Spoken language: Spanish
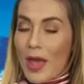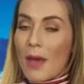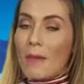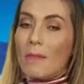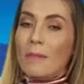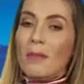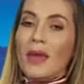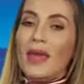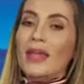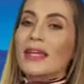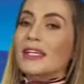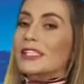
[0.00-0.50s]

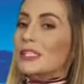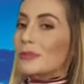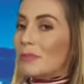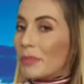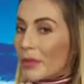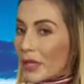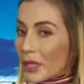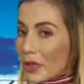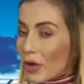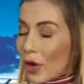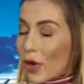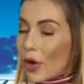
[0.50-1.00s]
Me
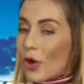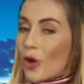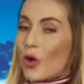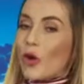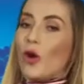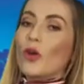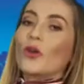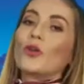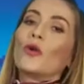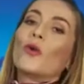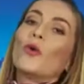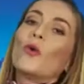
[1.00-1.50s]
despido
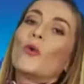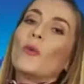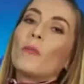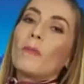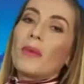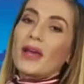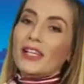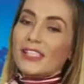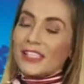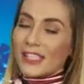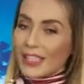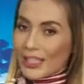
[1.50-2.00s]
con un
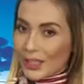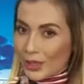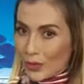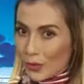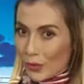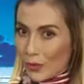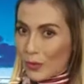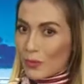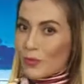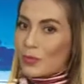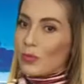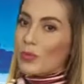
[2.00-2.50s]
besito.